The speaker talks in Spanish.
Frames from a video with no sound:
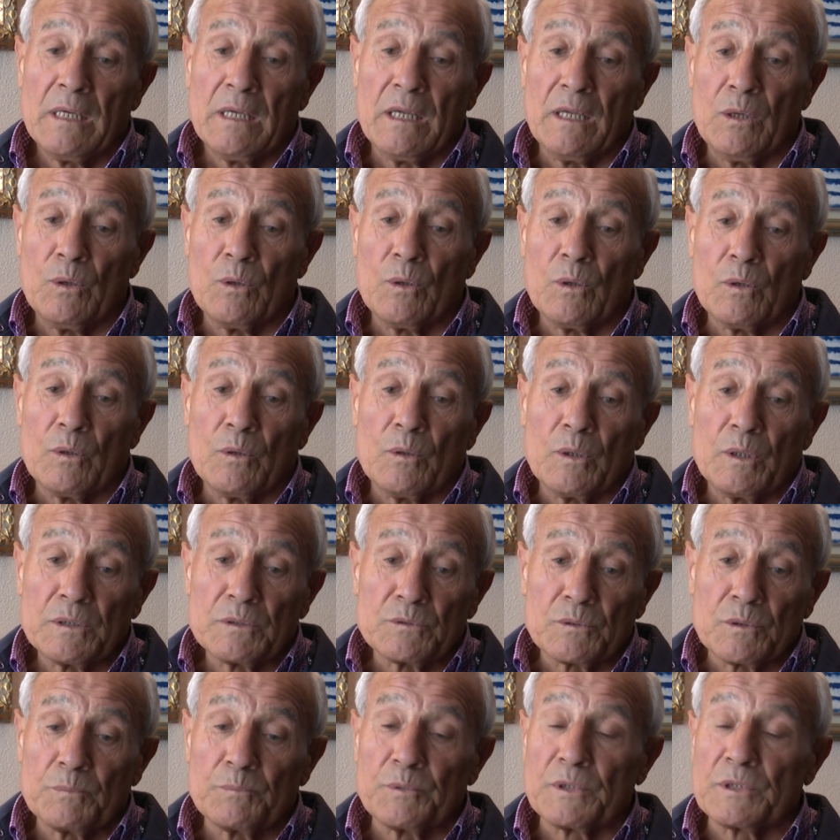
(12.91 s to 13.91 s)
Y lo,
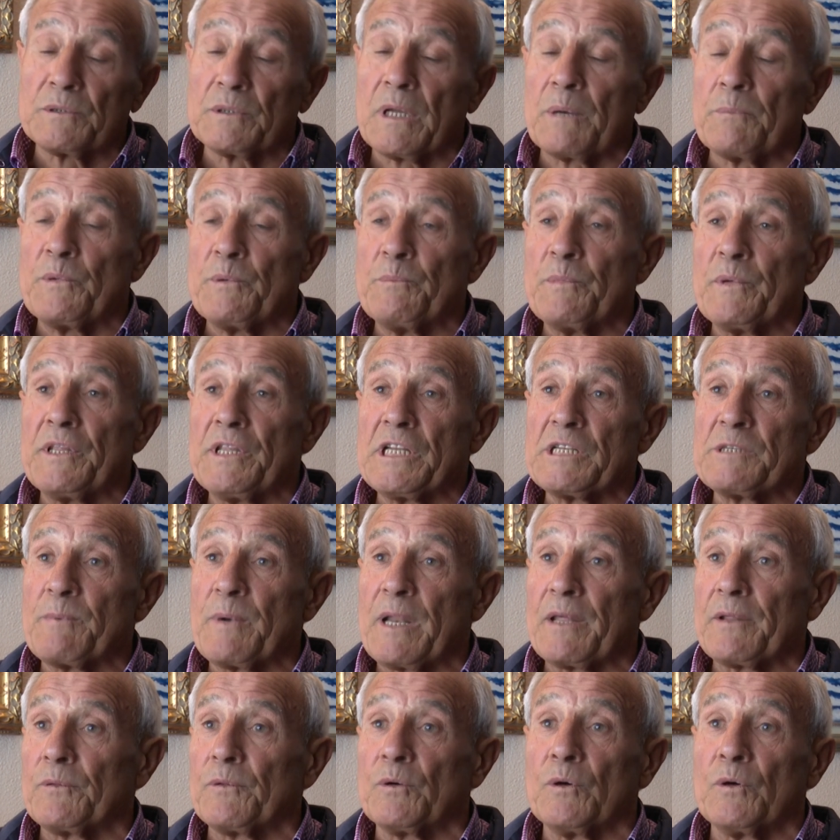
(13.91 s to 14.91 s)
esto pues a mí me
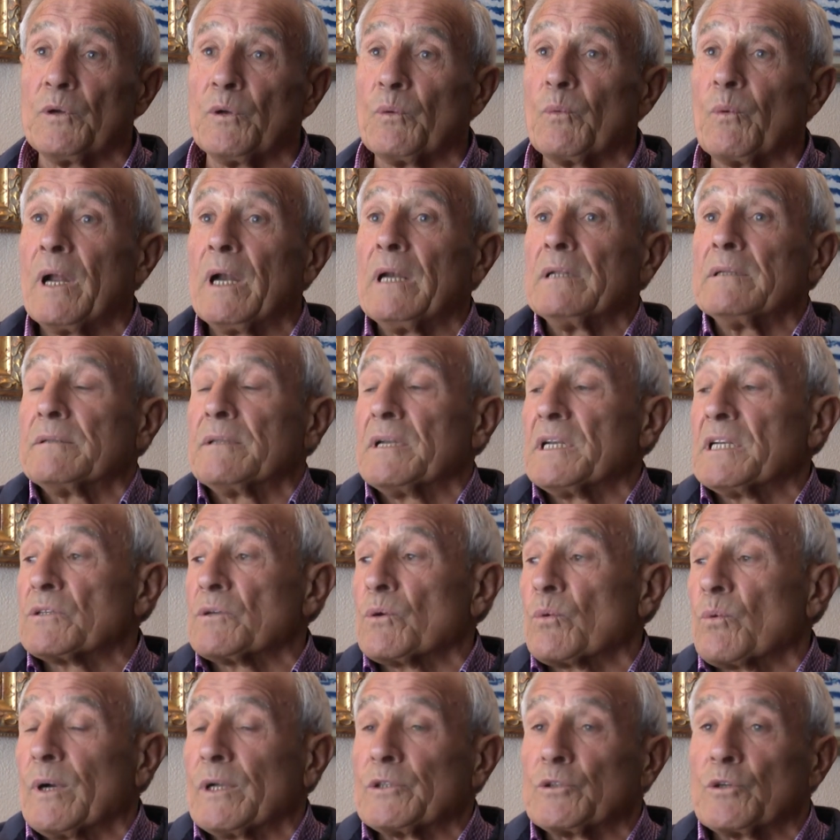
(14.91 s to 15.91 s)
desplazó igual tres
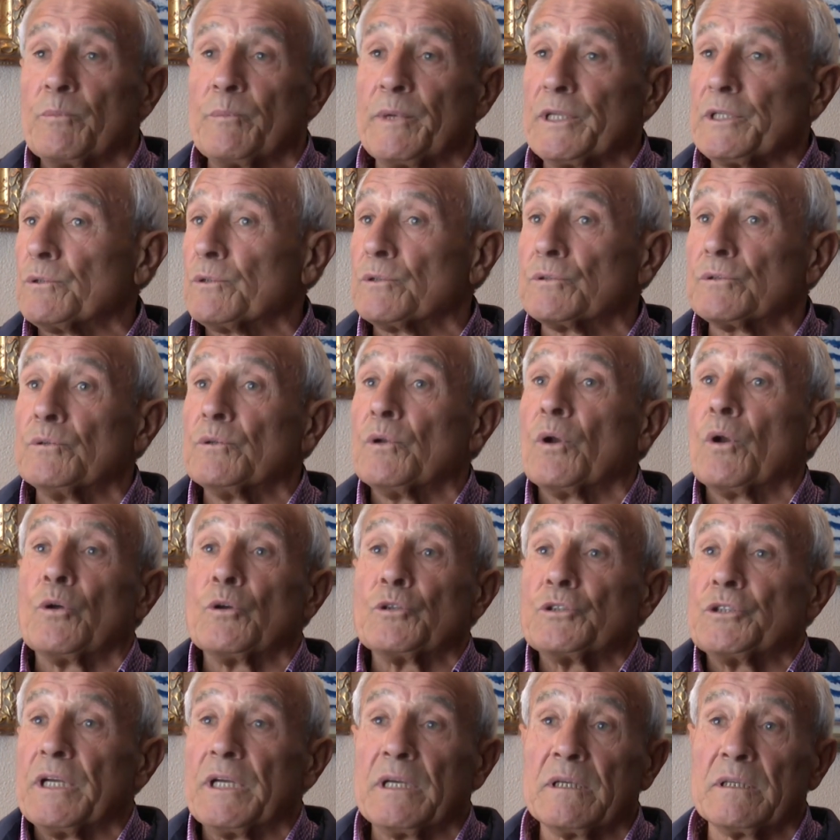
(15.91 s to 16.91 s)
o cuatro metros, no
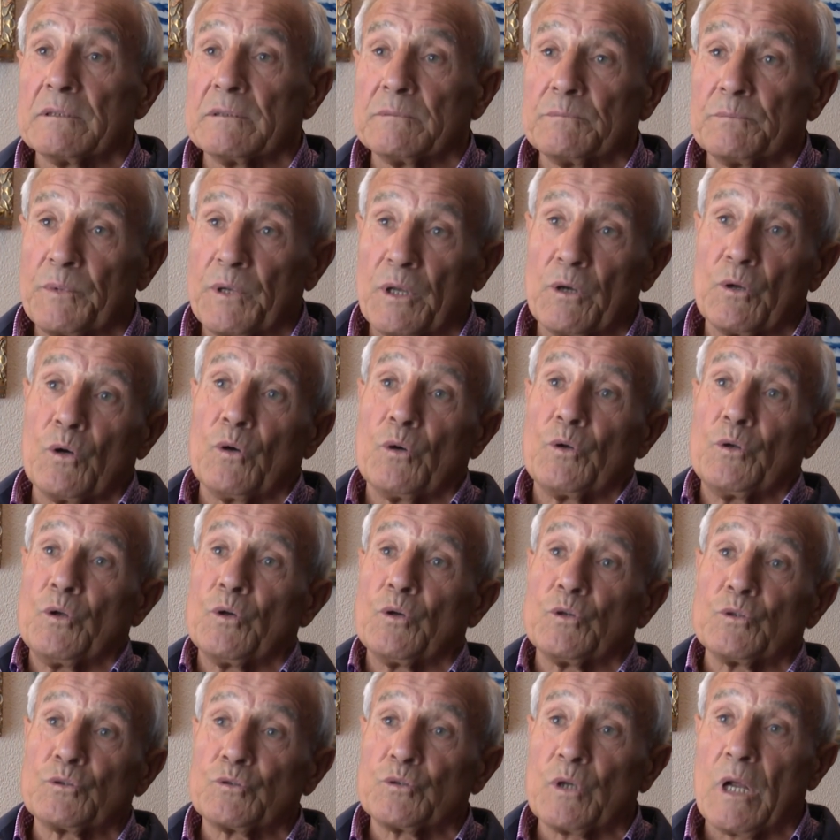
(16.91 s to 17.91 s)
lo sé, pero
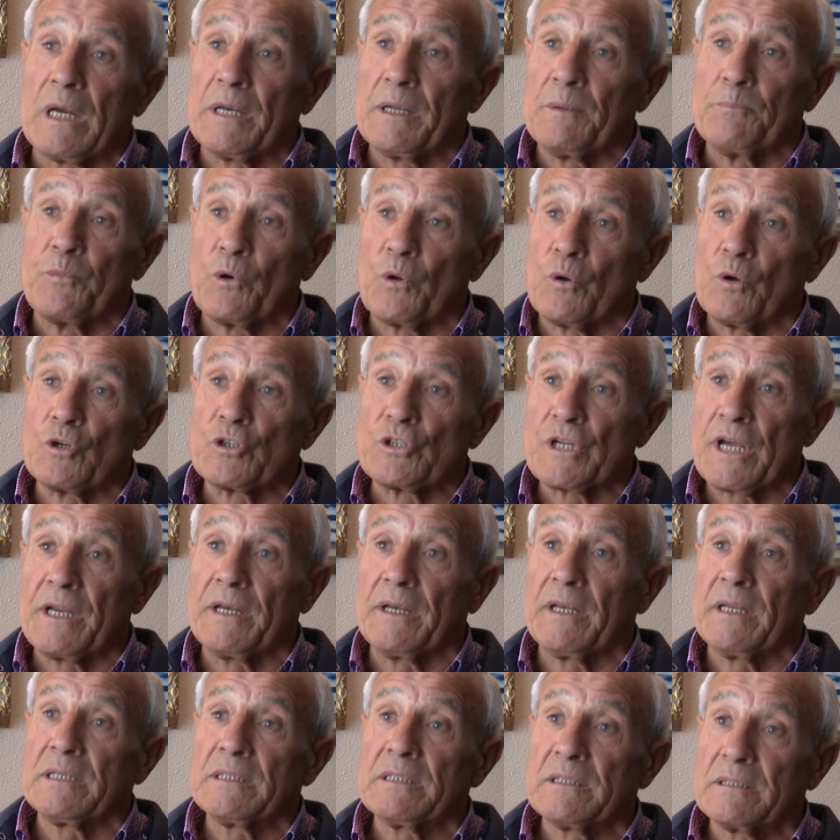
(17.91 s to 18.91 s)
yo salí por los
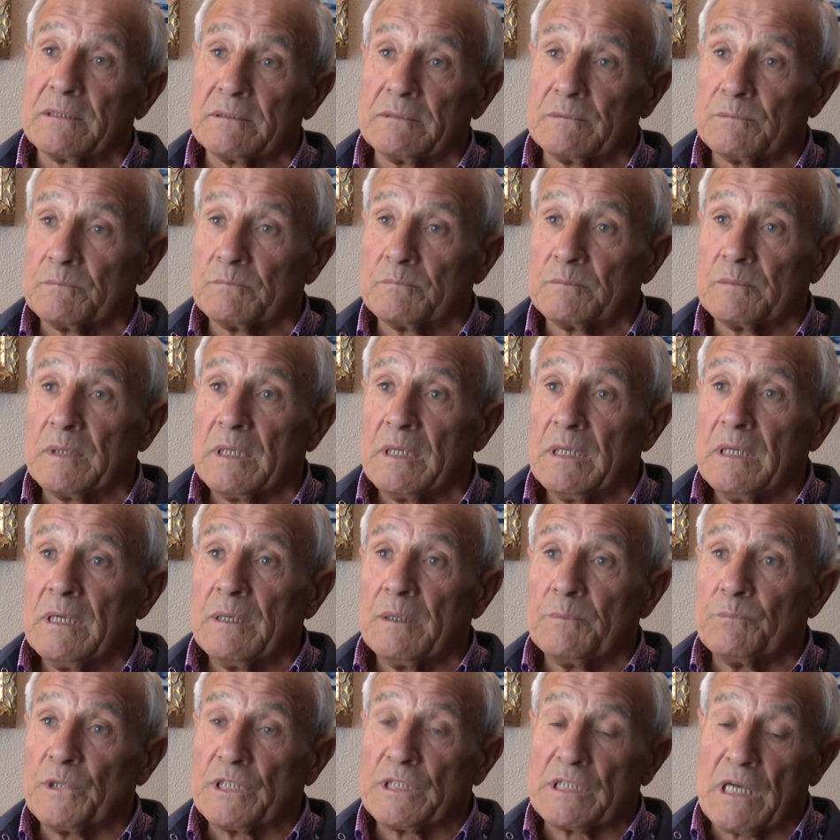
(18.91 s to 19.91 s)
aires,
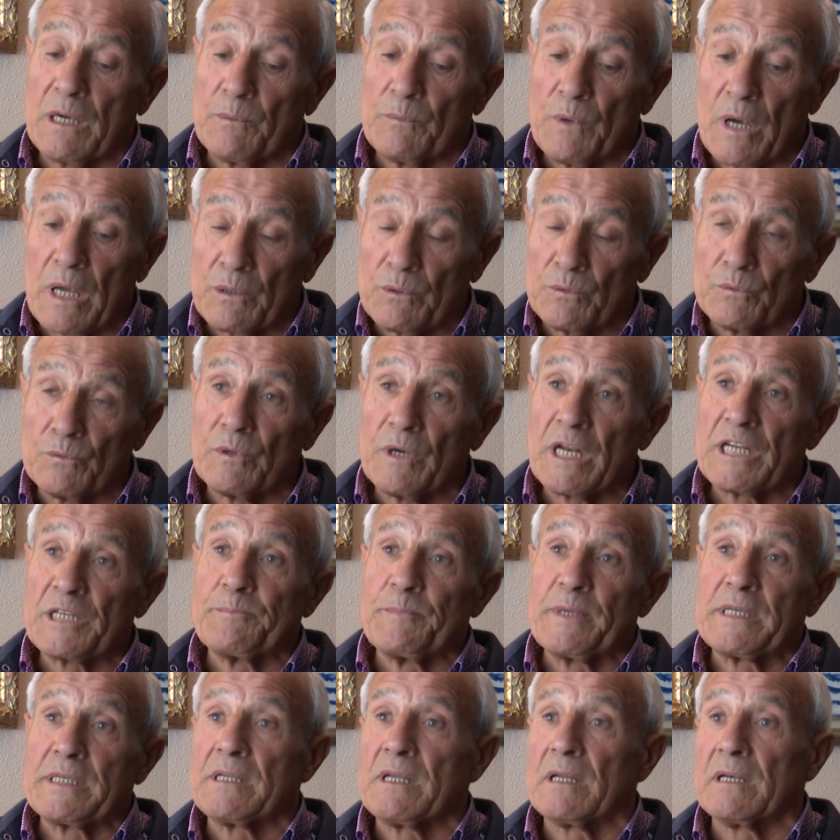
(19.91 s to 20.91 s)
me salvaron unas
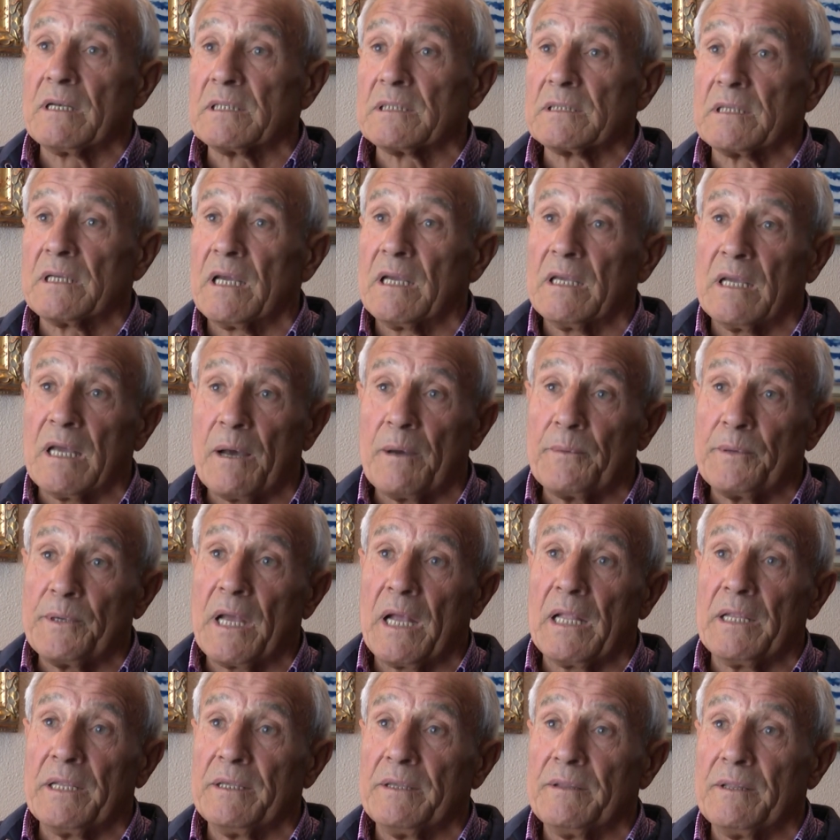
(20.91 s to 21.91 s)
persianas que
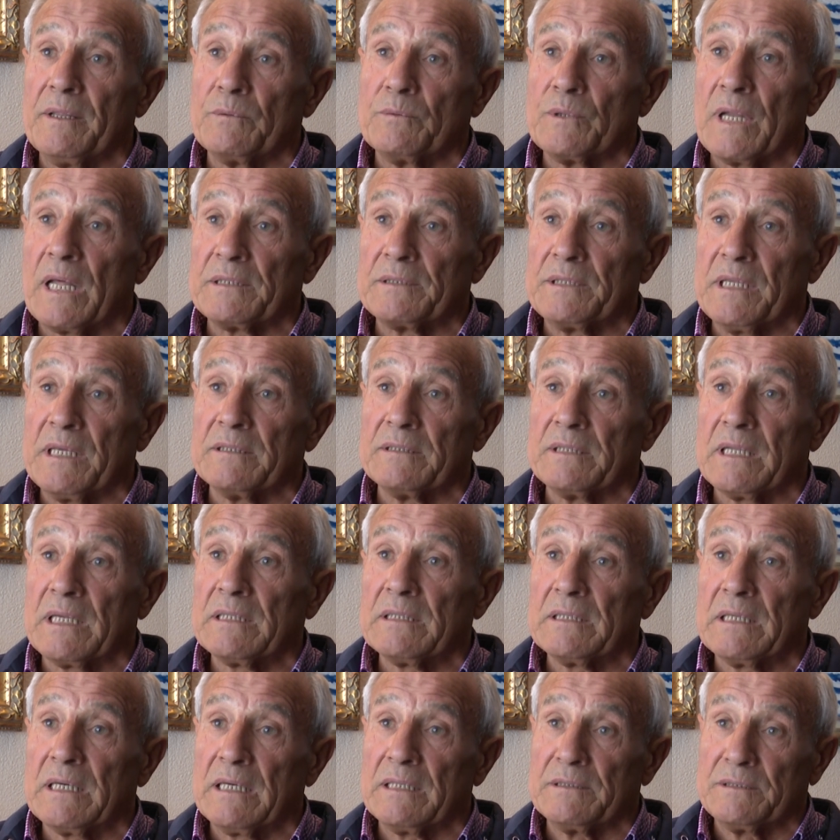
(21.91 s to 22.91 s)
había allí de una
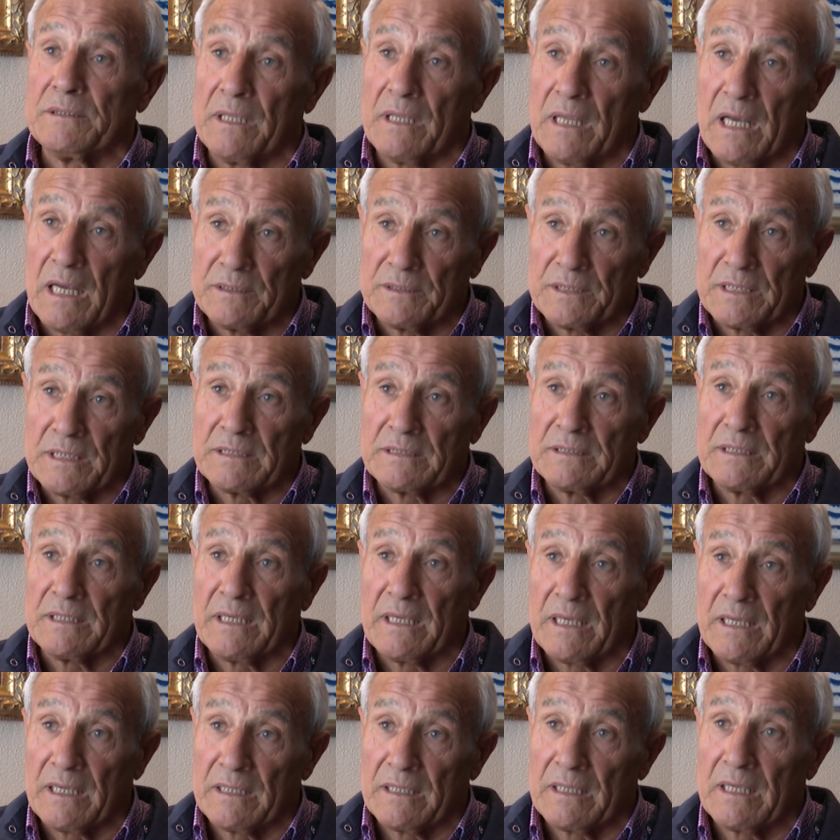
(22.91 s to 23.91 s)
tienda antes
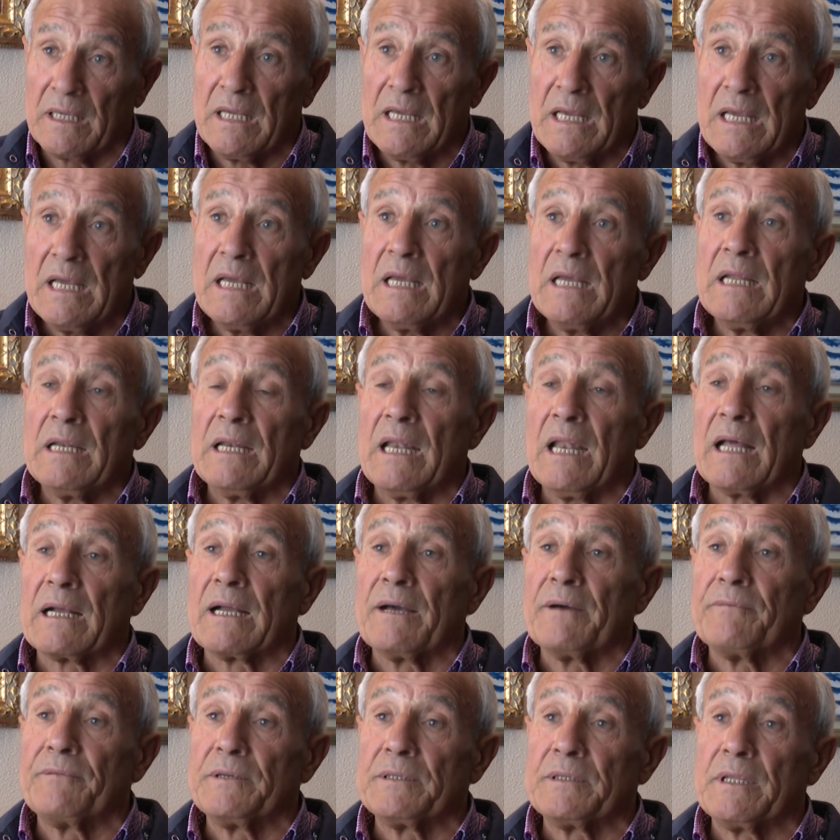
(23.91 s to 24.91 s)
de la
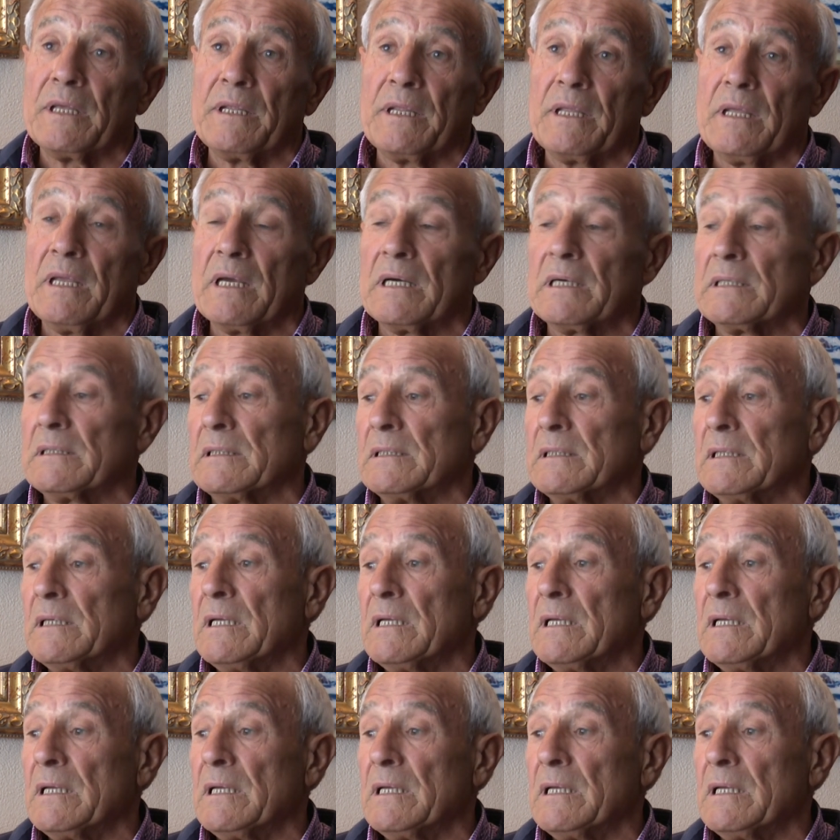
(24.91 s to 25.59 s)
cafetería